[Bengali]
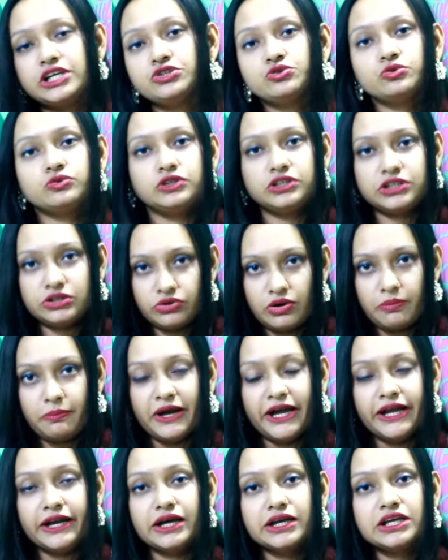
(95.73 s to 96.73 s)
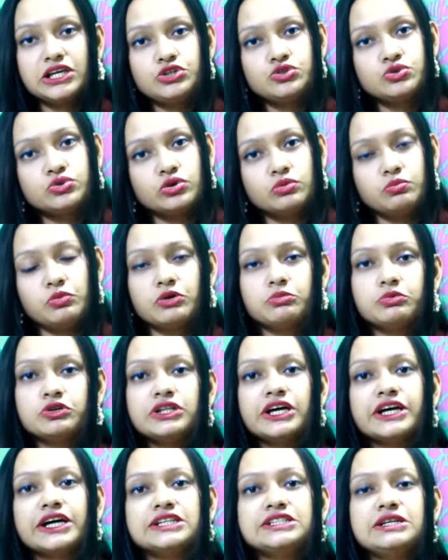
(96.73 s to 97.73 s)
এই শক্তিটা ওরা পায় না কিছুক্ষণ পরপর
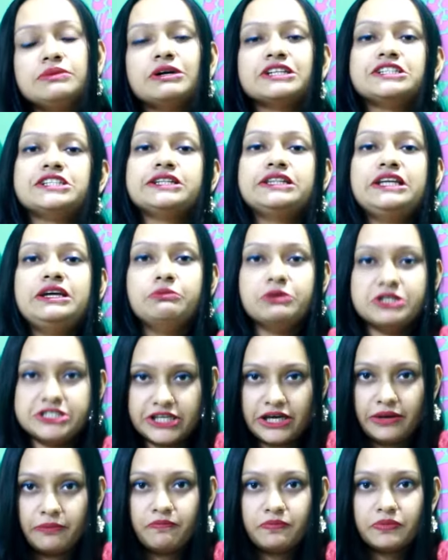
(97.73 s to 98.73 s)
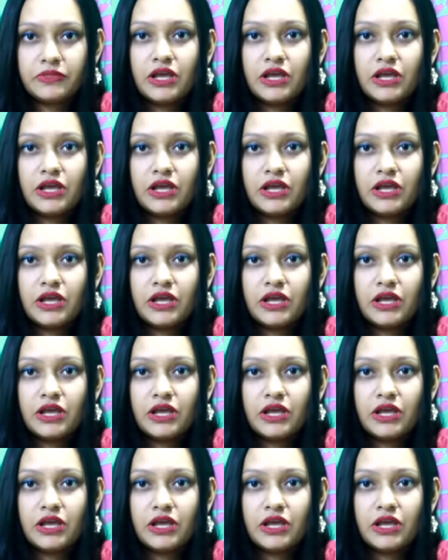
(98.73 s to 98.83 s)
দেখা যায় বাচ্চা থেমে যায়